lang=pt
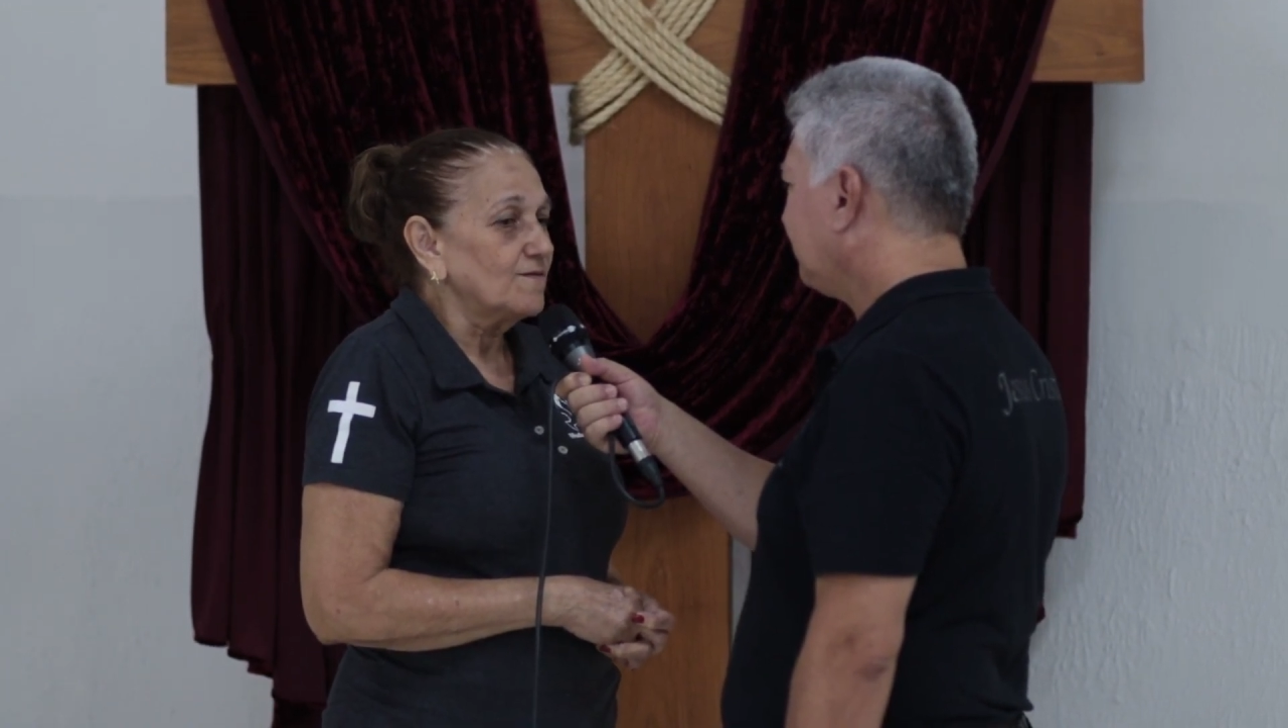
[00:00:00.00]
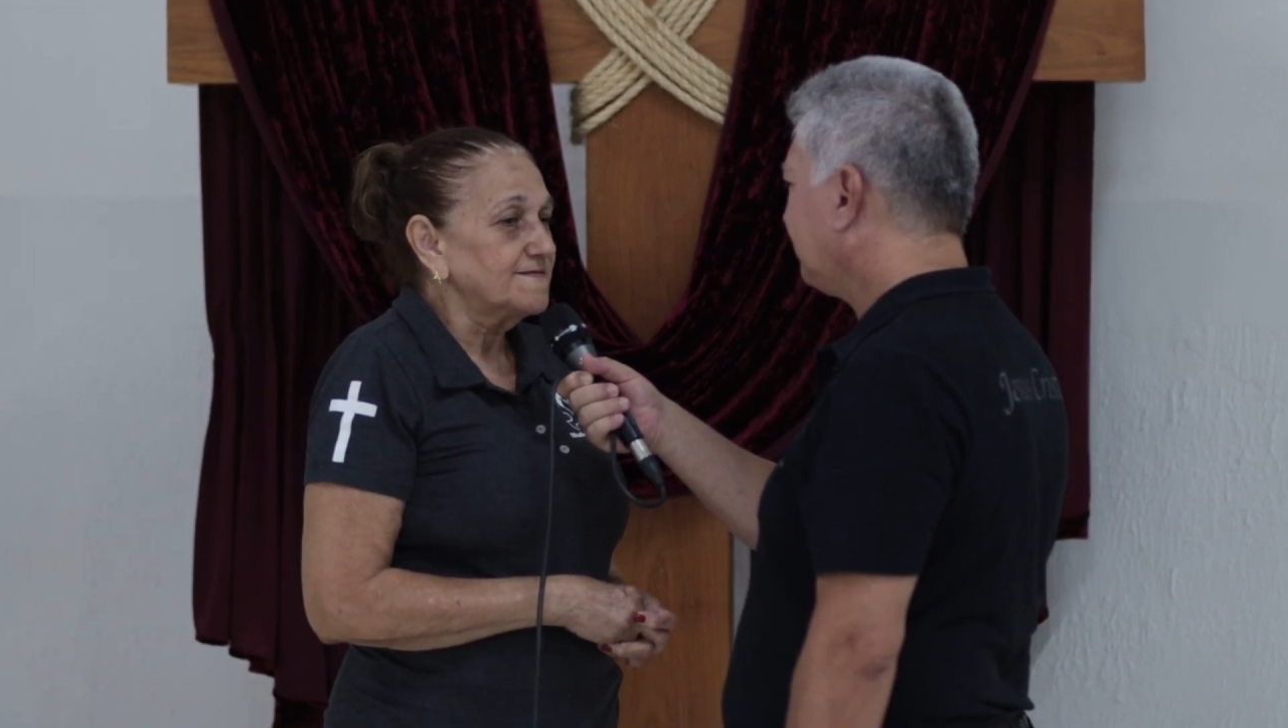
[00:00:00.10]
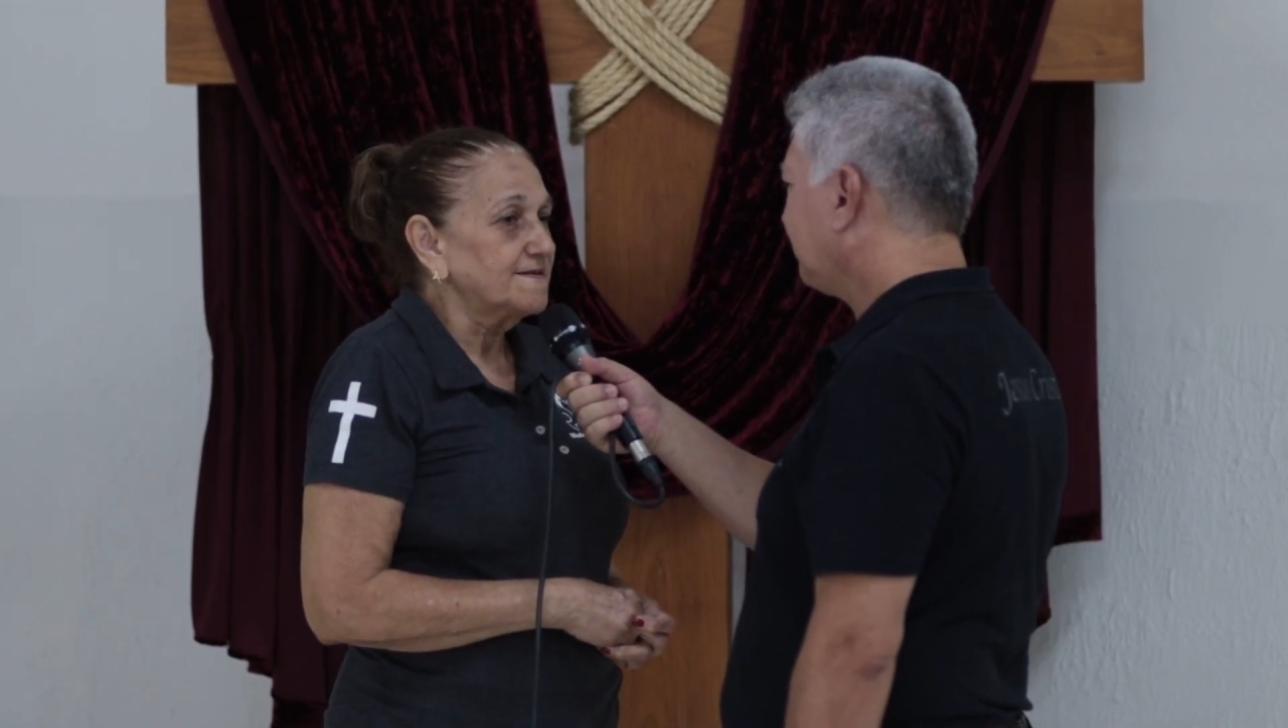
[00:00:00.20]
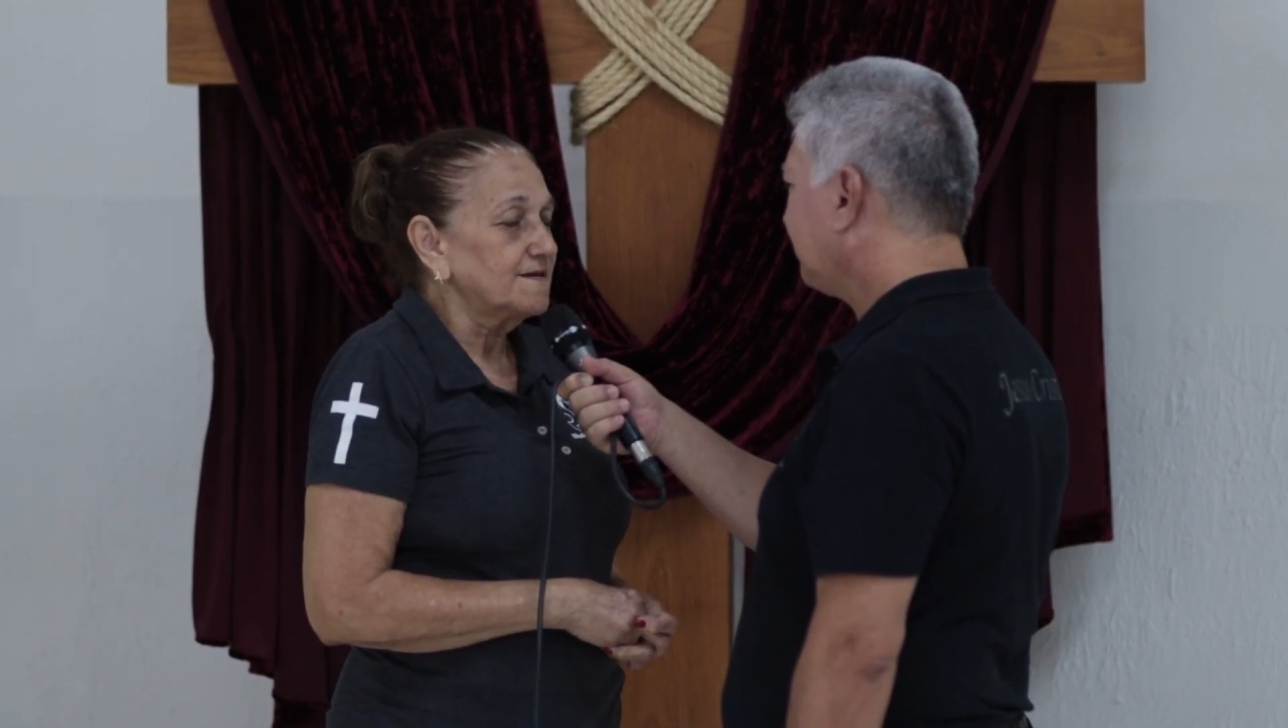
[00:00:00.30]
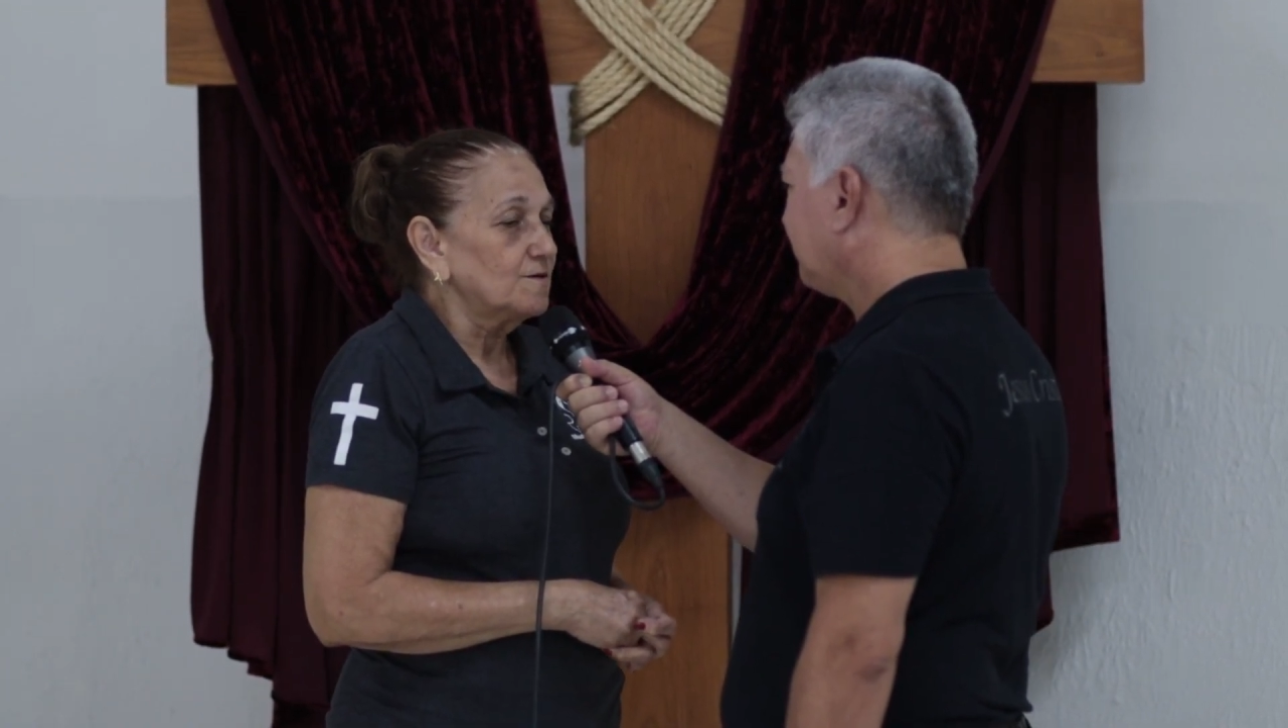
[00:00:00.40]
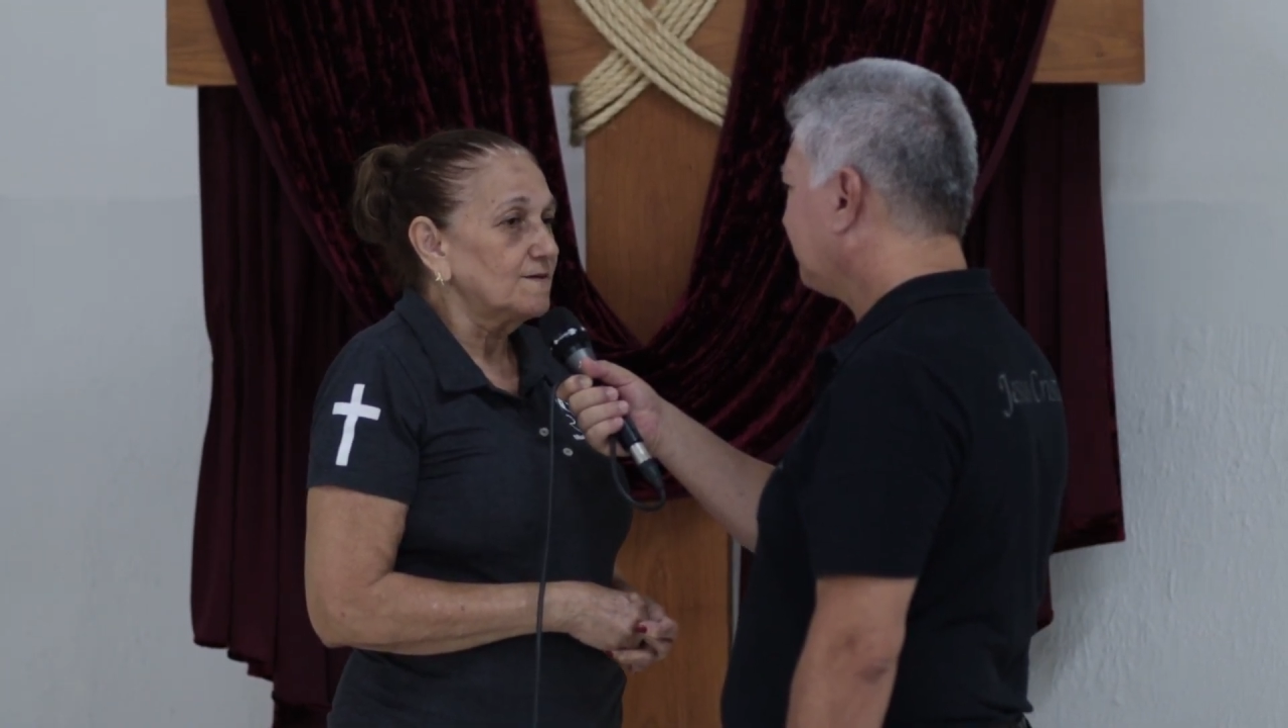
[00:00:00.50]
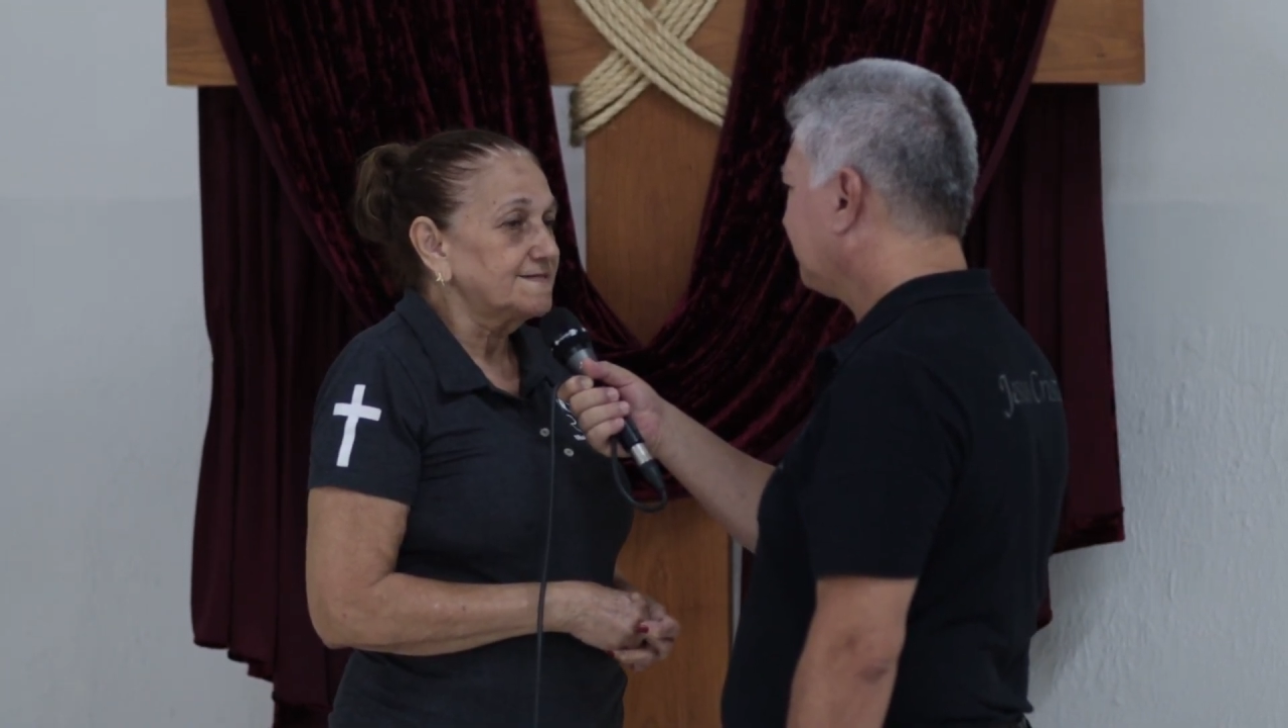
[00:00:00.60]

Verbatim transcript: conseguiu